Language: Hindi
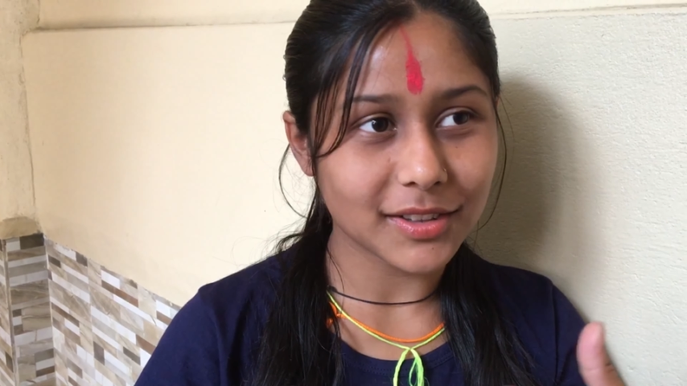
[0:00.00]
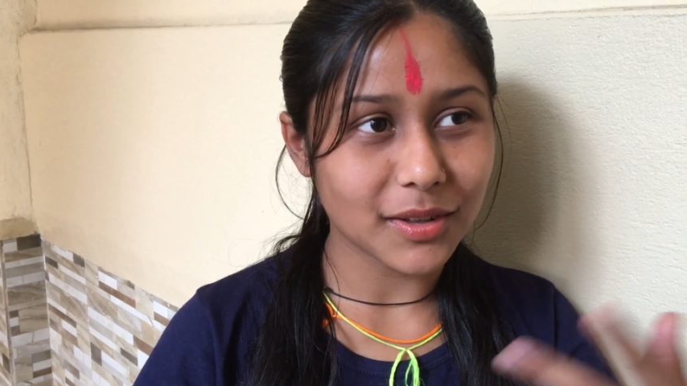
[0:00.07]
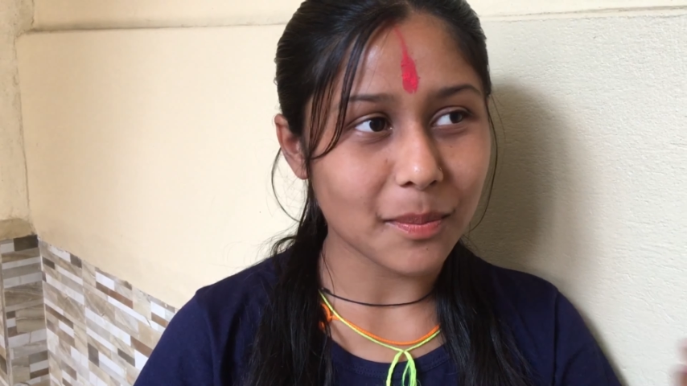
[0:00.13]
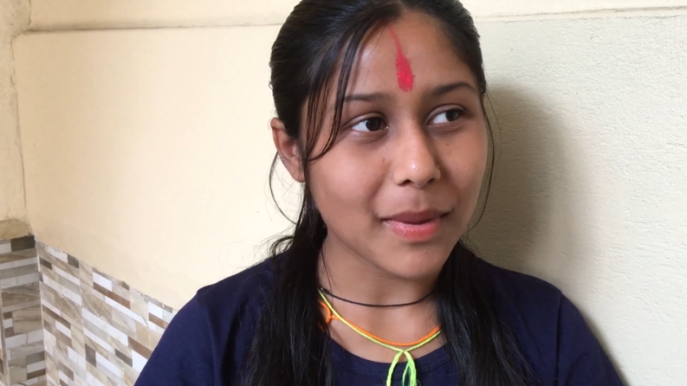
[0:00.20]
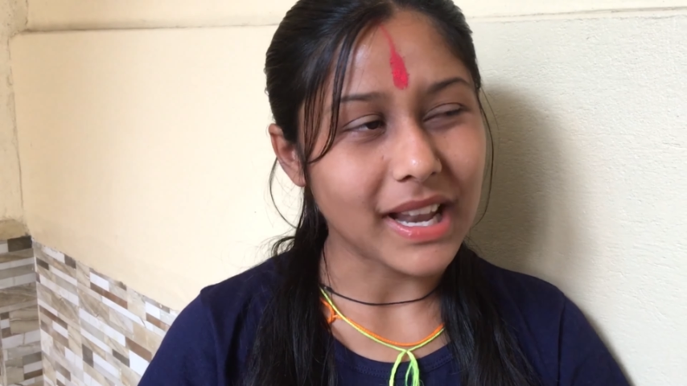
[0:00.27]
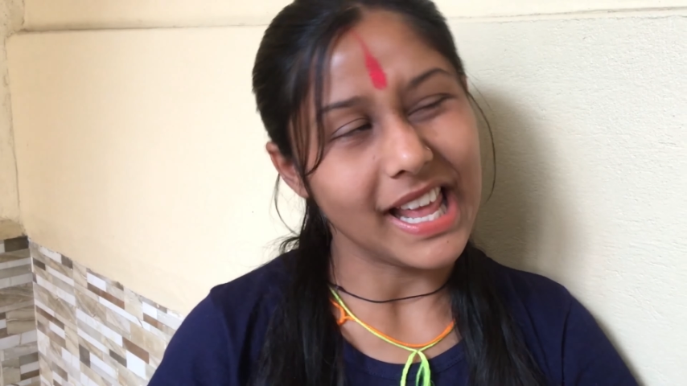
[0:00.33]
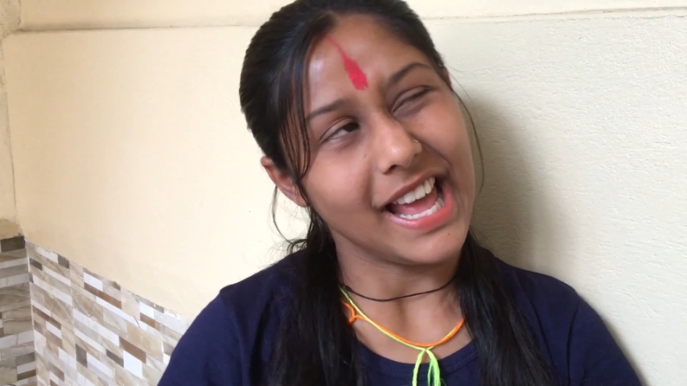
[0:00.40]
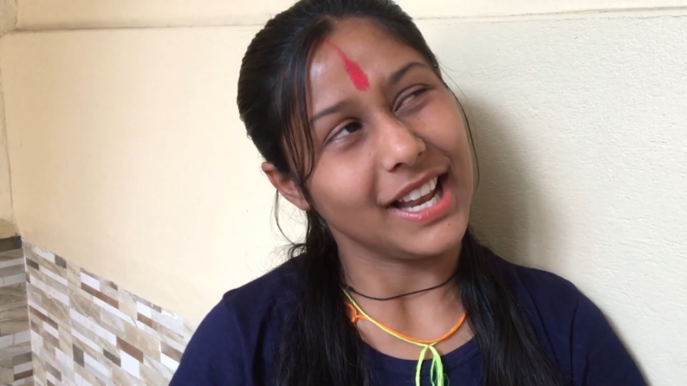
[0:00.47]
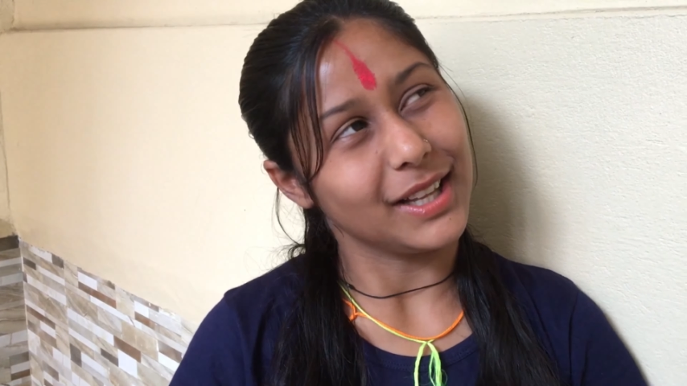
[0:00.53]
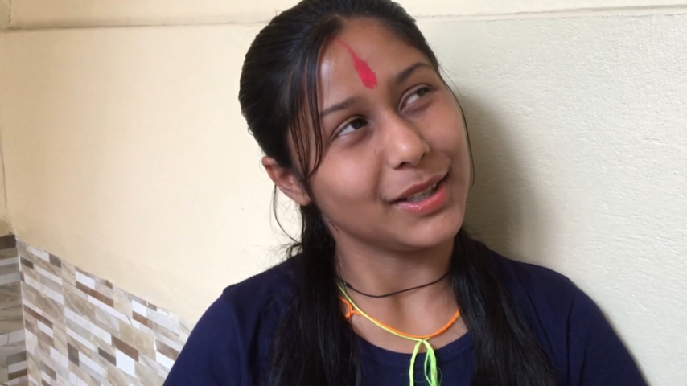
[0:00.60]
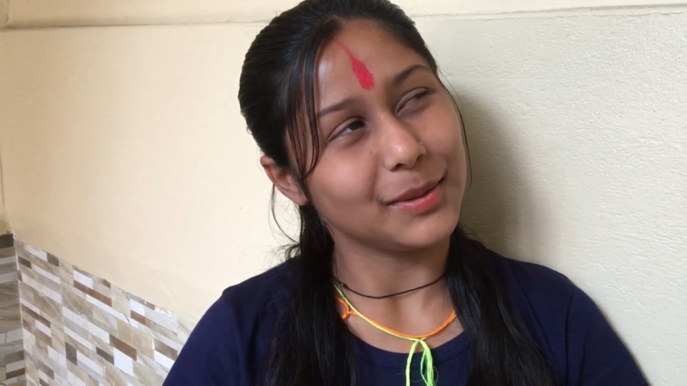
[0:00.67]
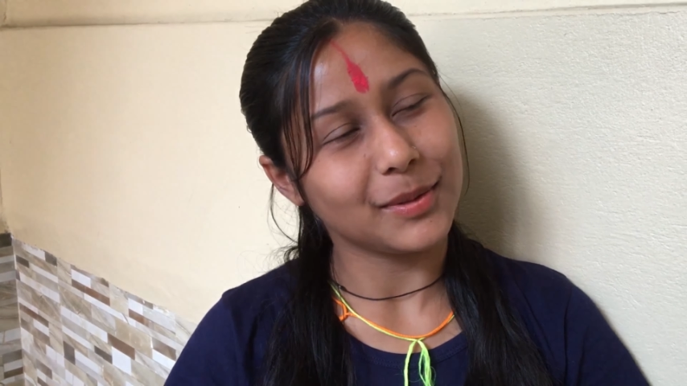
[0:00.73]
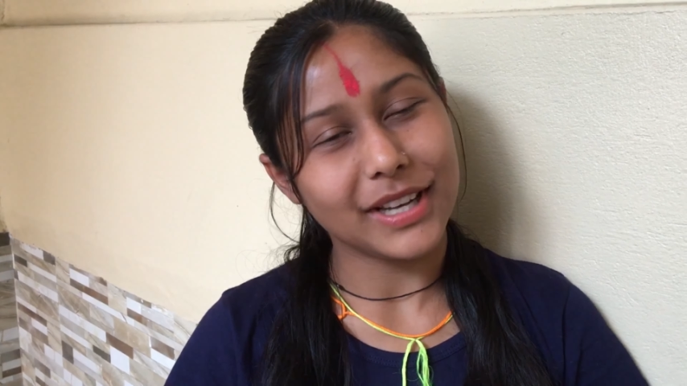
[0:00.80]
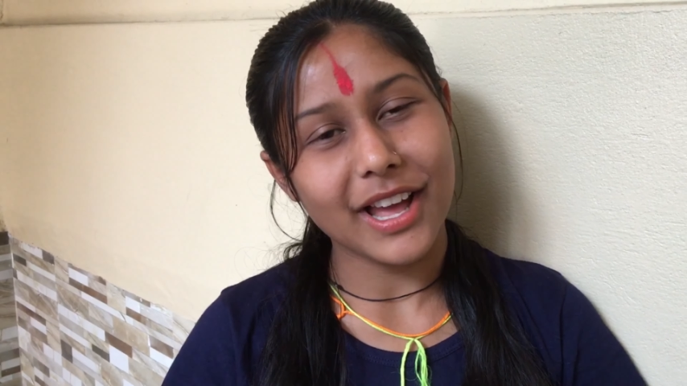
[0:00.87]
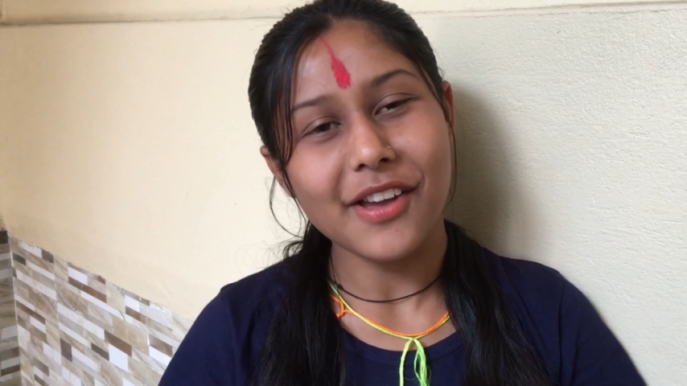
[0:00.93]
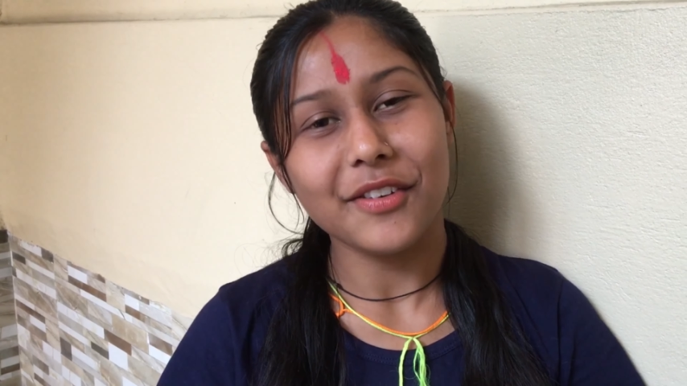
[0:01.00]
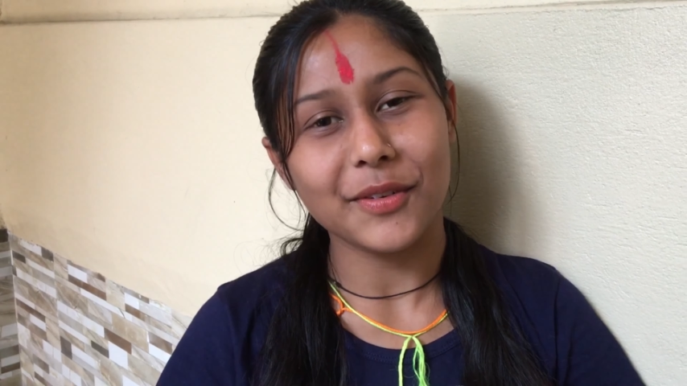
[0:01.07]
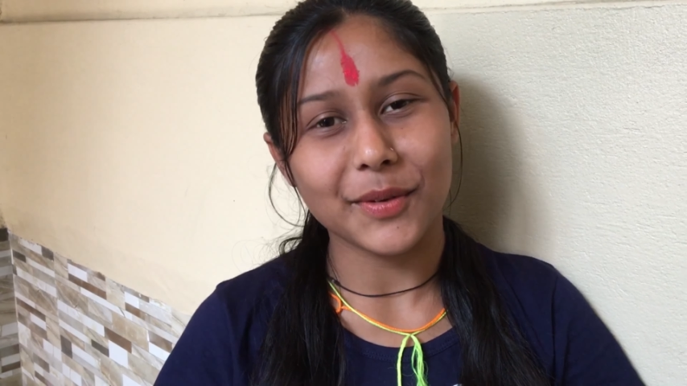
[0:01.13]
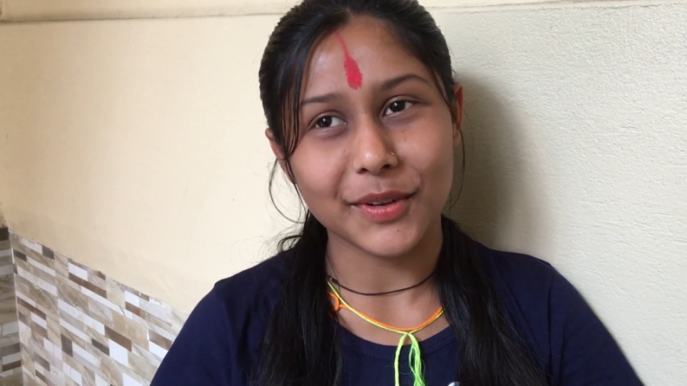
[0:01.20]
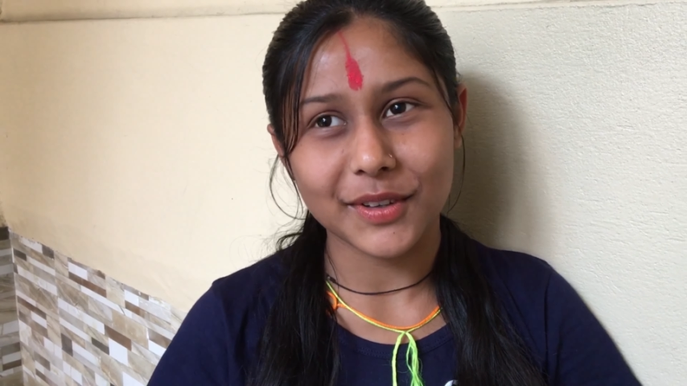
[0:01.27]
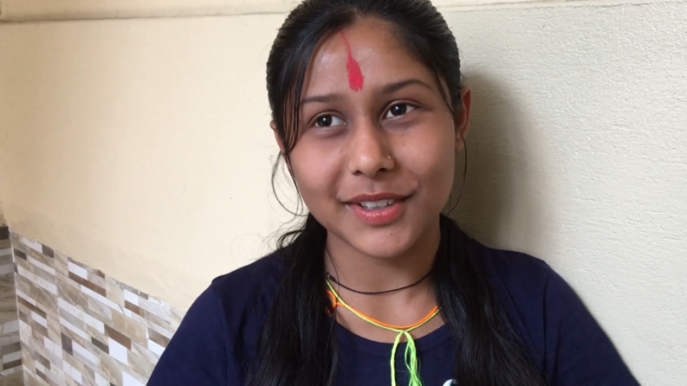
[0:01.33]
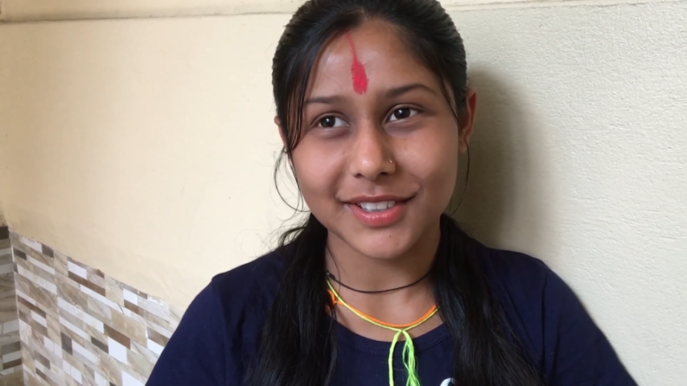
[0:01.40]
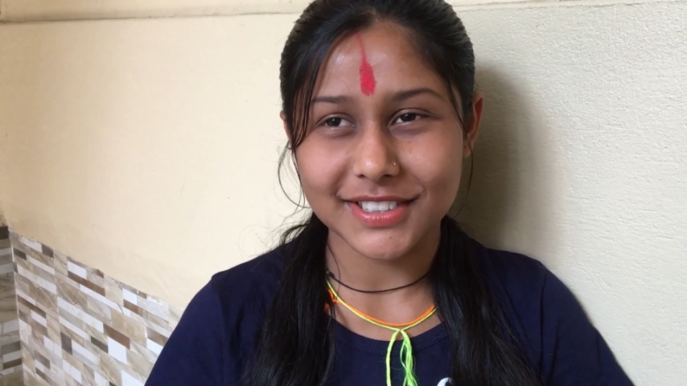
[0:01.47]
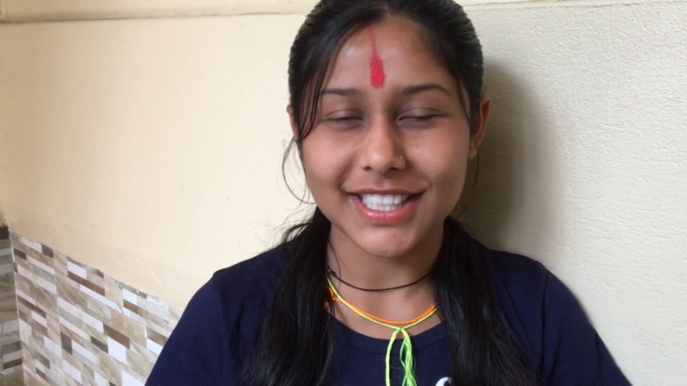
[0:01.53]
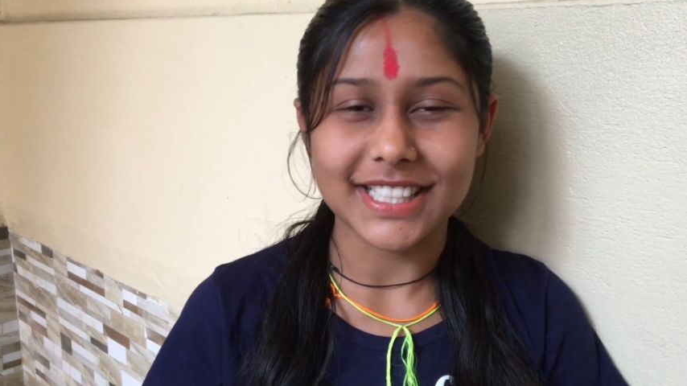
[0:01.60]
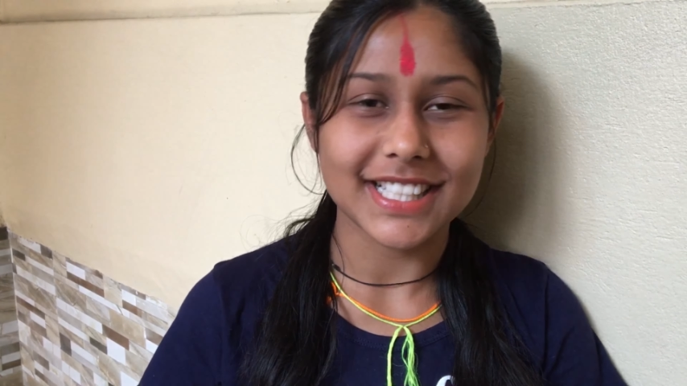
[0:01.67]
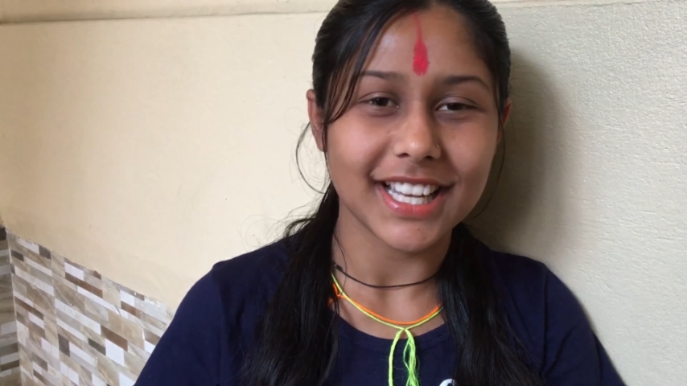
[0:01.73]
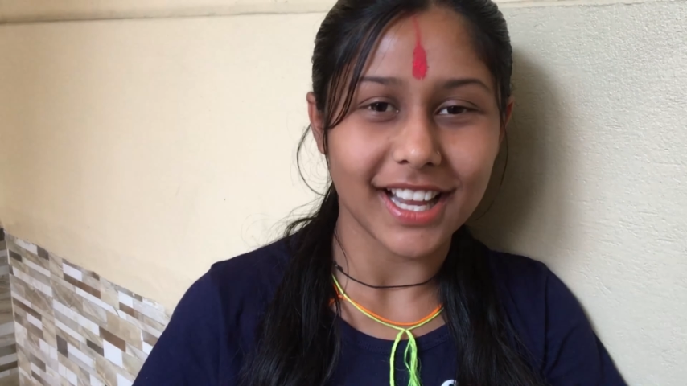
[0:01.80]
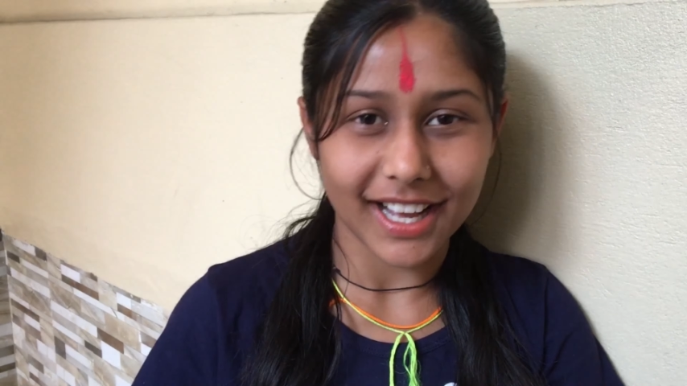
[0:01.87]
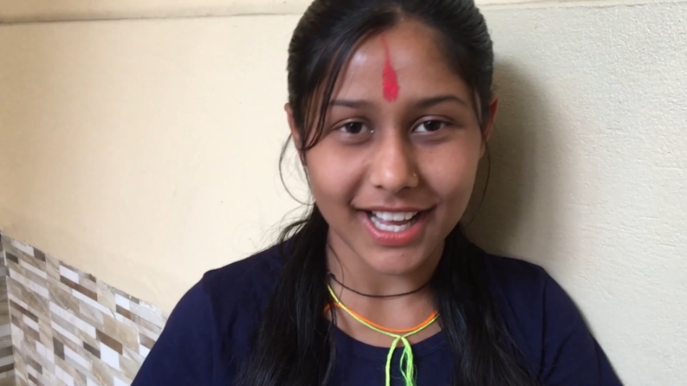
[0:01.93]
तो पहले हेलो बोला फिर मेरे को कुछ
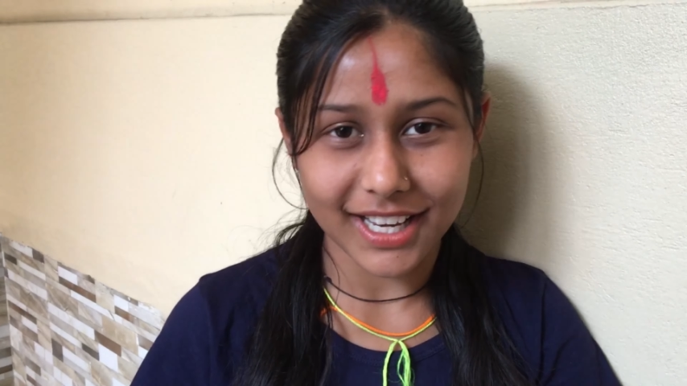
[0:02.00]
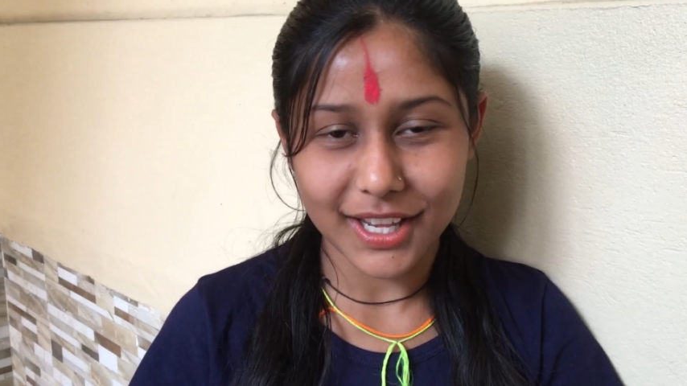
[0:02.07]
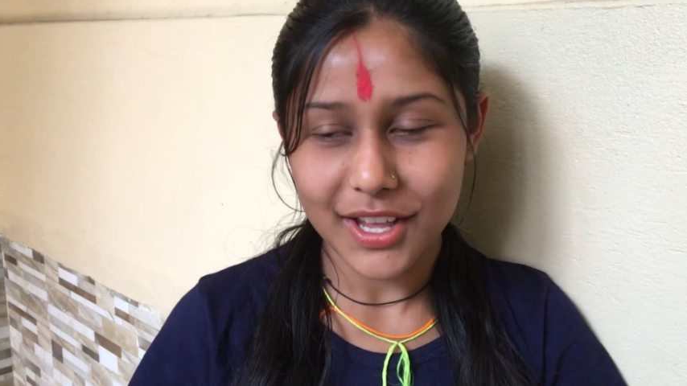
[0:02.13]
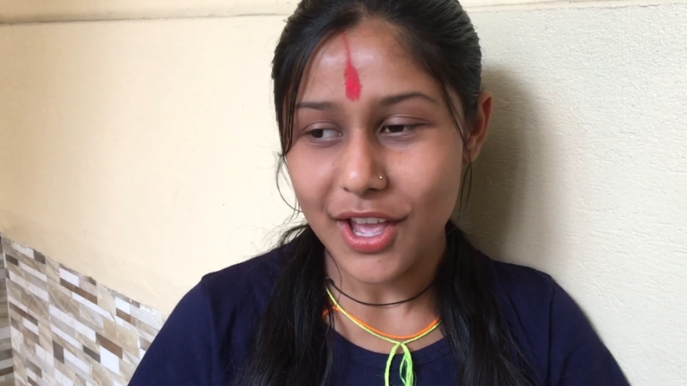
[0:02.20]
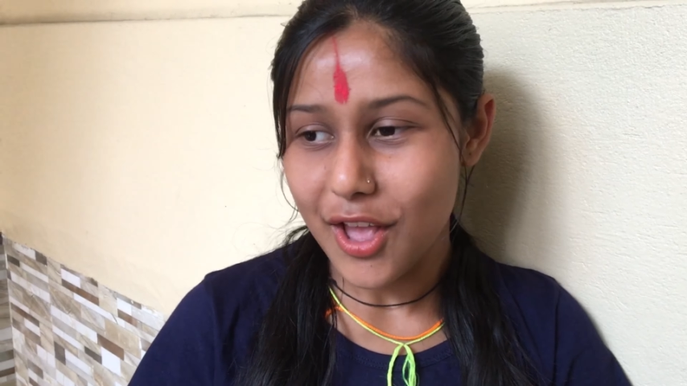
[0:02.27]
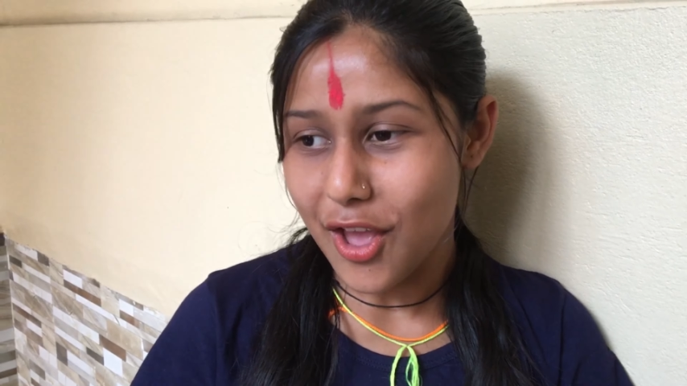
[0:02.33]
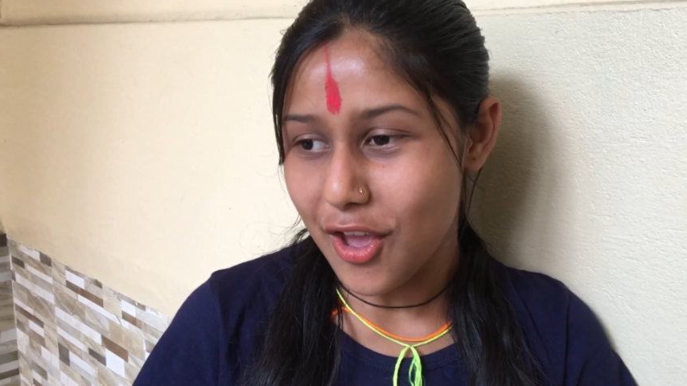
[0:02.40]
ऐसा लगा नहीं